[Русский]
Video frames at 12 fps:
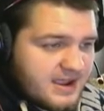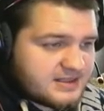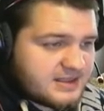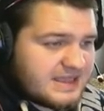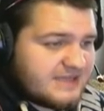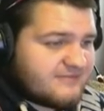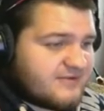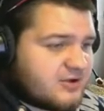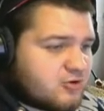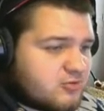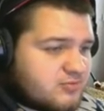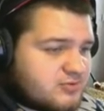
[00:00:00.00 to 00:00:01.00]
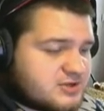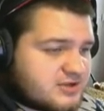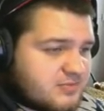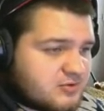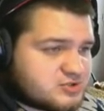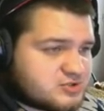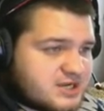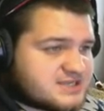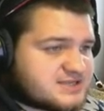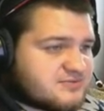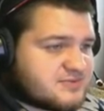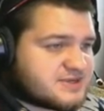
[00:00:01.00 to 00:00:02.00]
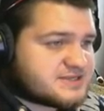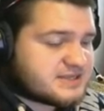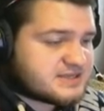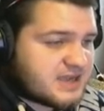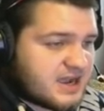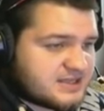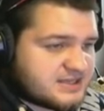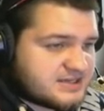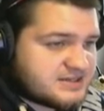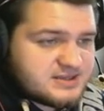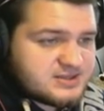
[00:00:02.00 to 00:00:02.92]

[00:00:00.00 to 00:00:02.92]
Это Ивеко будет, получается, вместо Скани.